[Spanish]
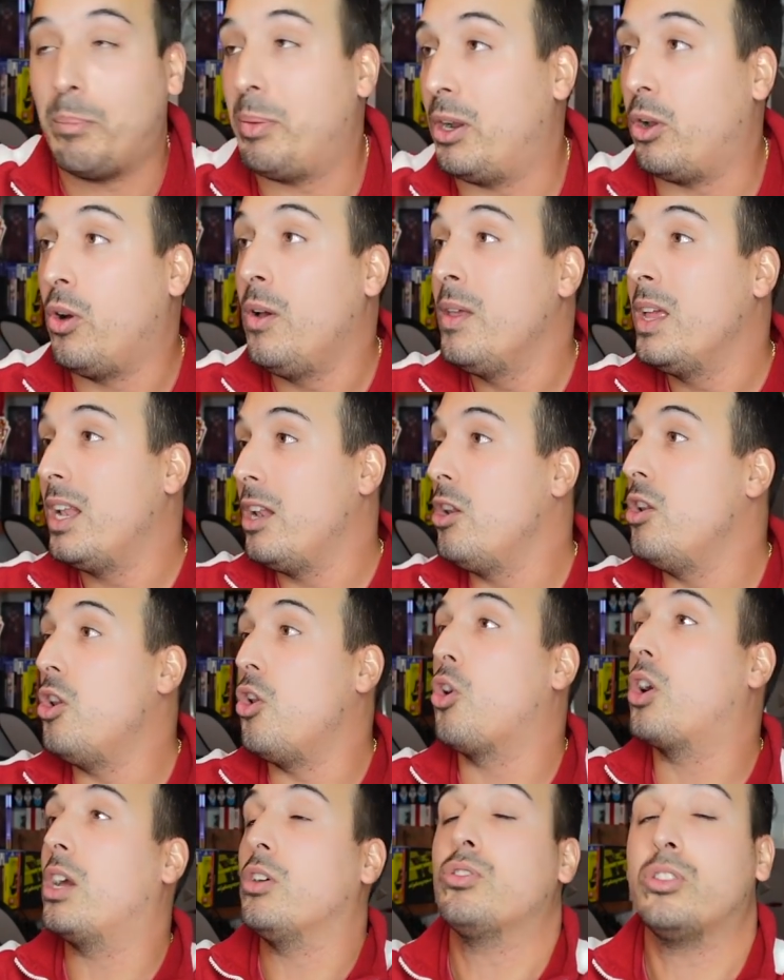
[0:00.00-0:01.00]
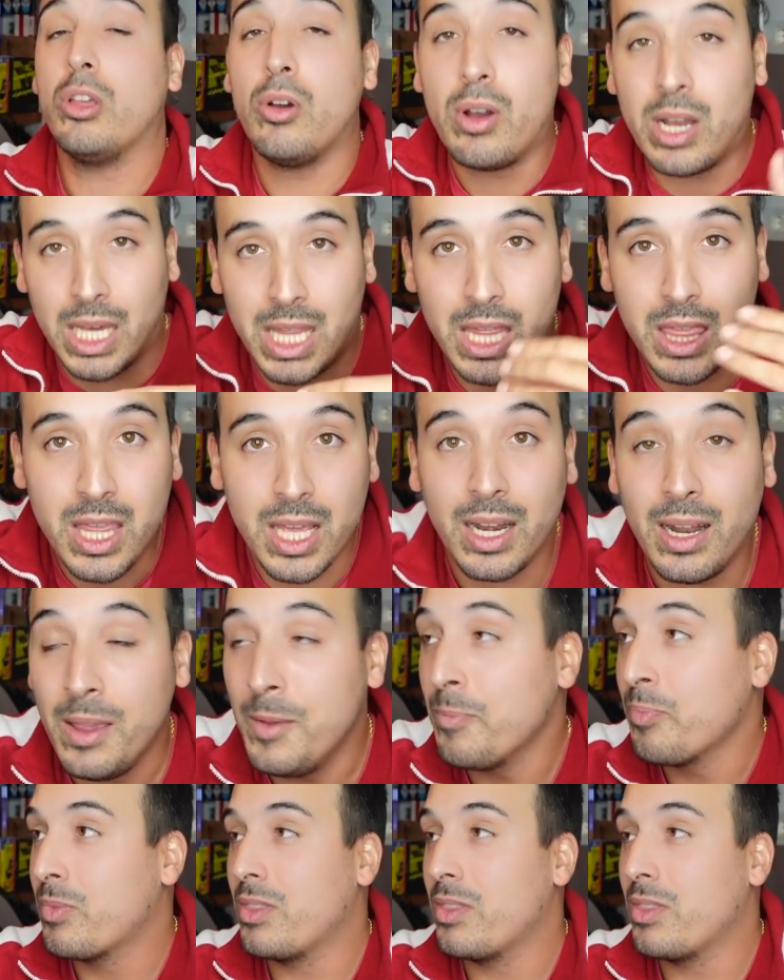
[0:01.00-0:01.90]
pero lo que os tengo que decir